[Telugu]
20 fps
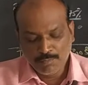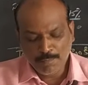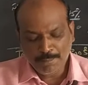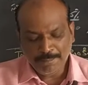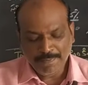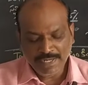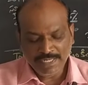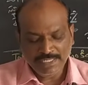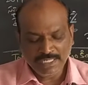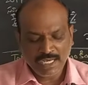
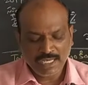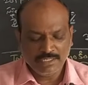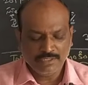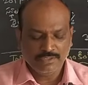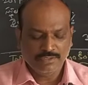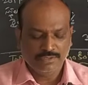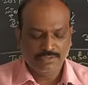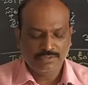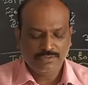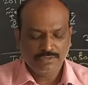ముప్పై
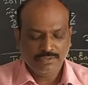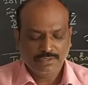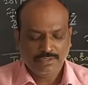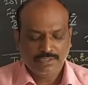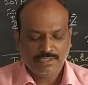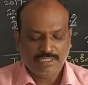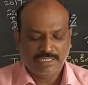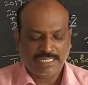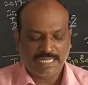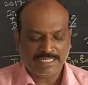నాలుగు
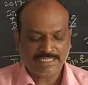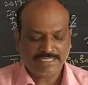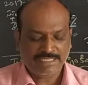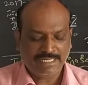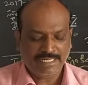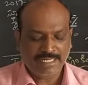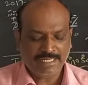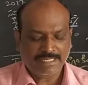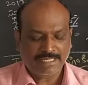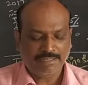
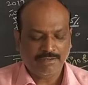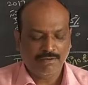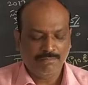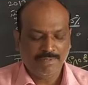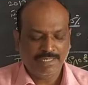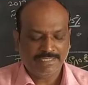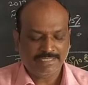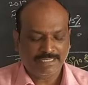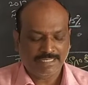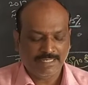లక్షల
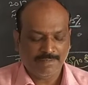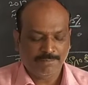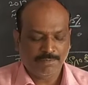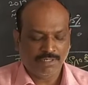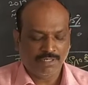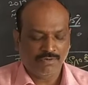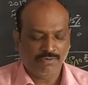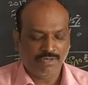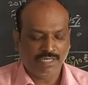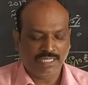కిలోమీటర్ల
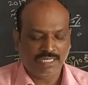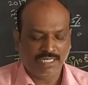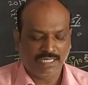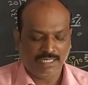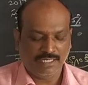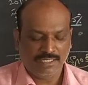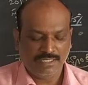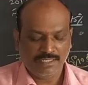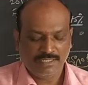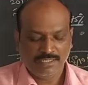పొడవు గల
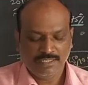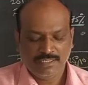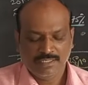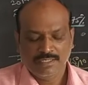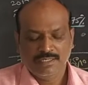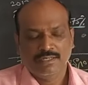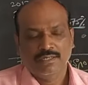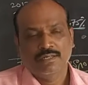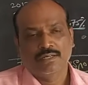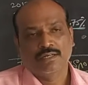
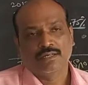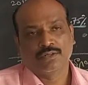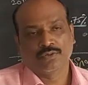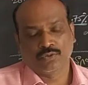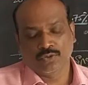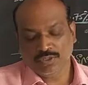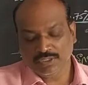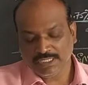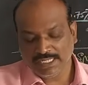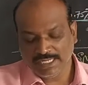
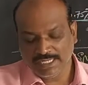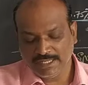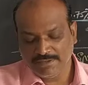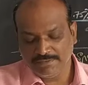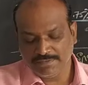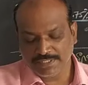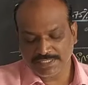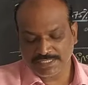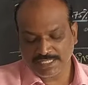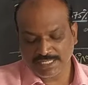
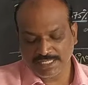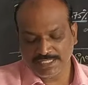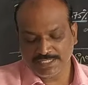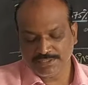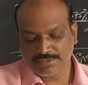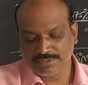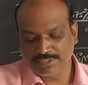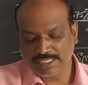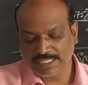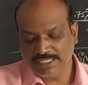రోడ్లనేవి
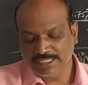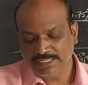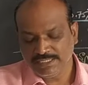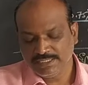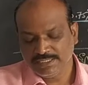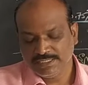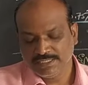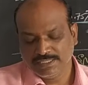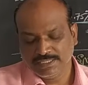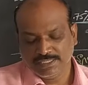విస్తరించి ఉన్నాయి
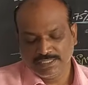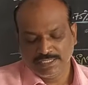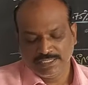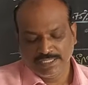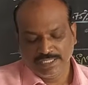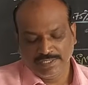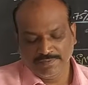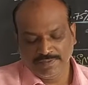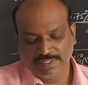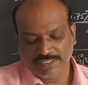
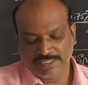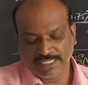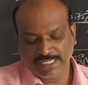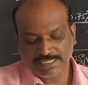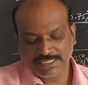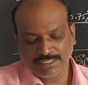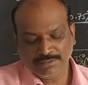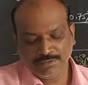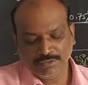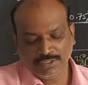ఇవి
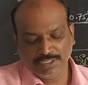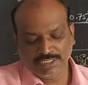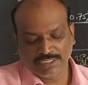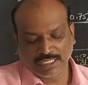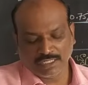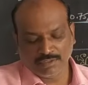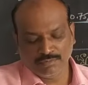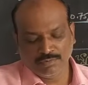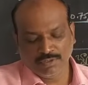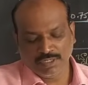దేశంలోని
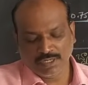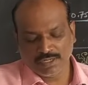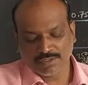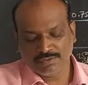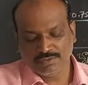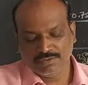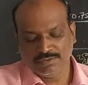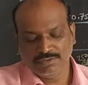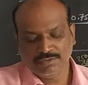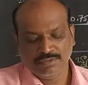
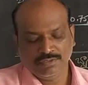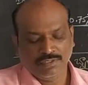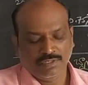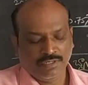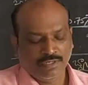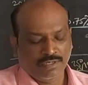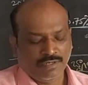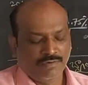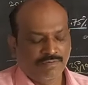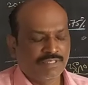నలుమూలలకు
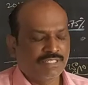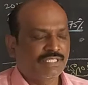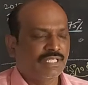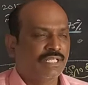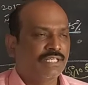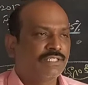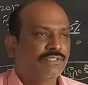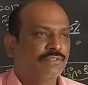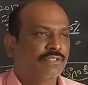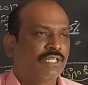
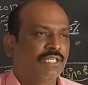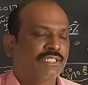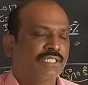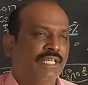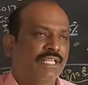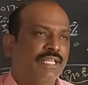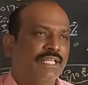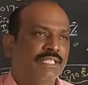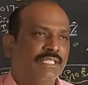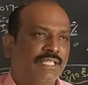విస్తరించి ఉండడం
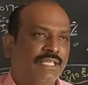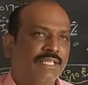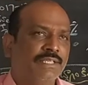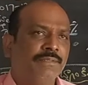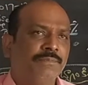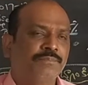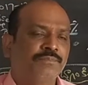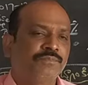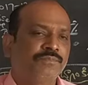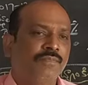జరిగింది
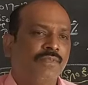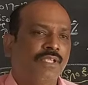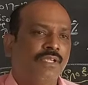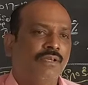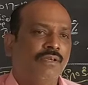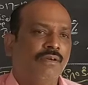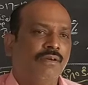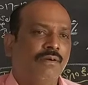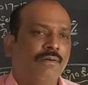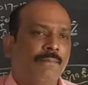
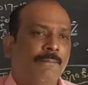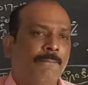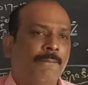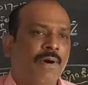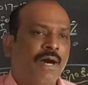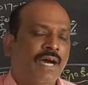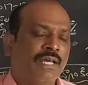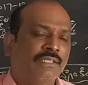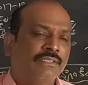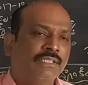
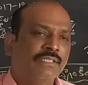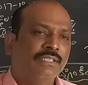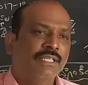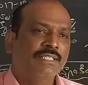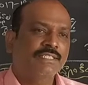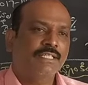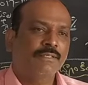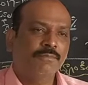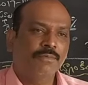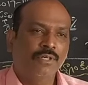
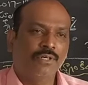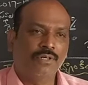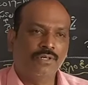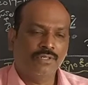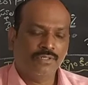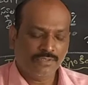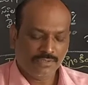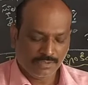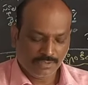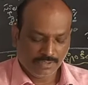భారతదేశంలో
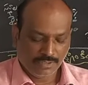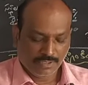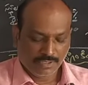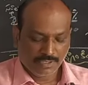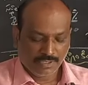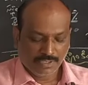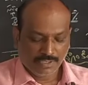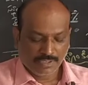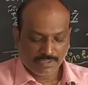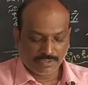
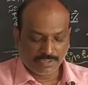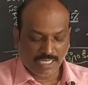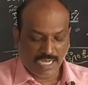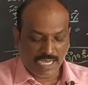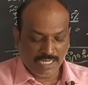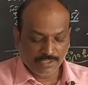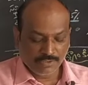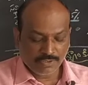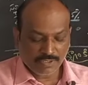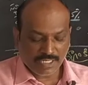
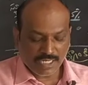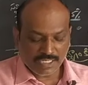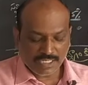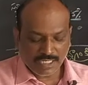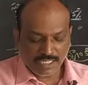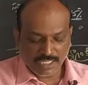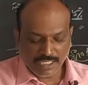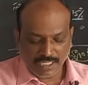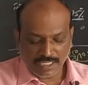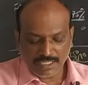నాలుగు
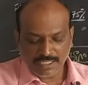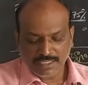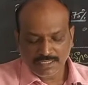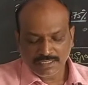రకాల